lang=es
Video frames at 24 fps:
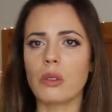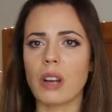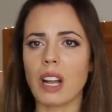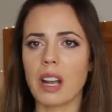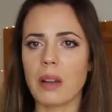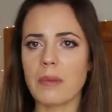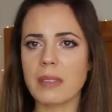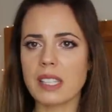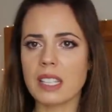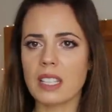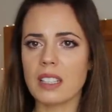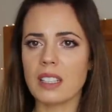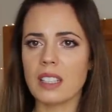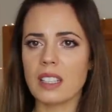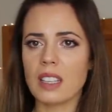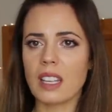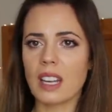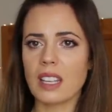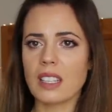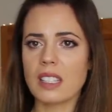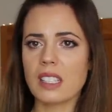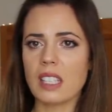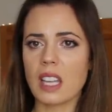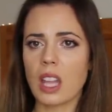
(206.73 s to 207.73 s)
una
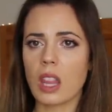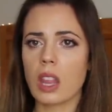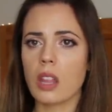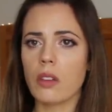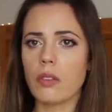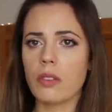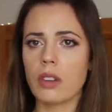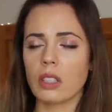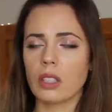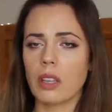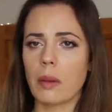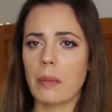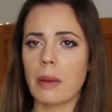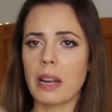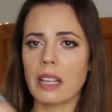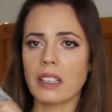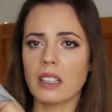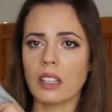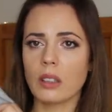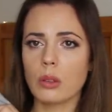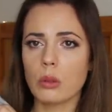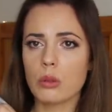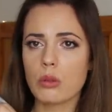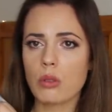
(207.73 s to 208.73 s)
camisetita y si hace frío te
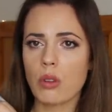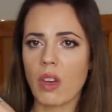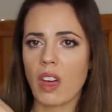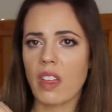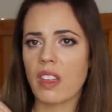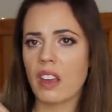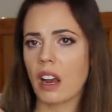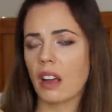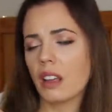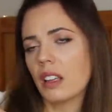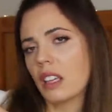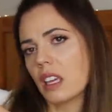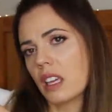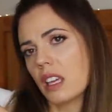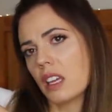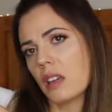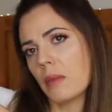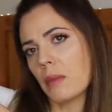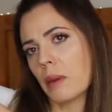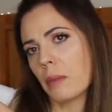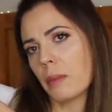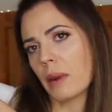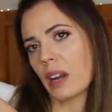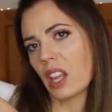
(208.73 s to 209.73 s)
plantas tu sudadera
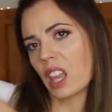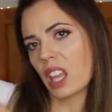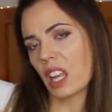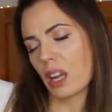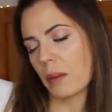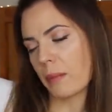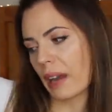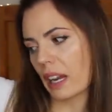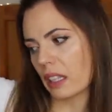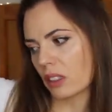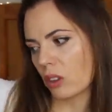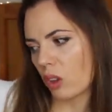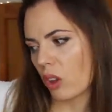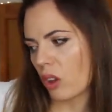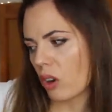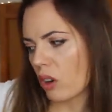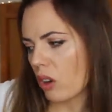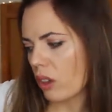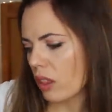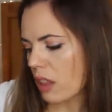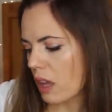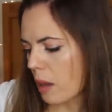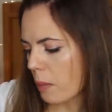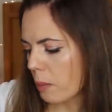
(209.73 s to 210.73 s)
y me parece que para todos
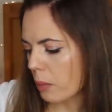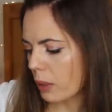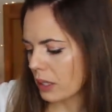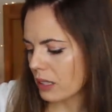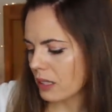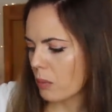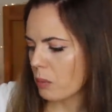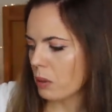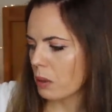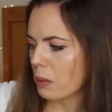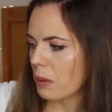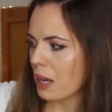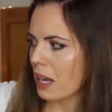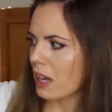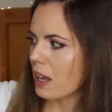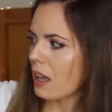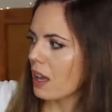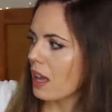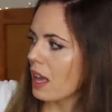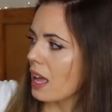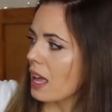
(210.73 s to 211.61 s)
los días pues está muy bien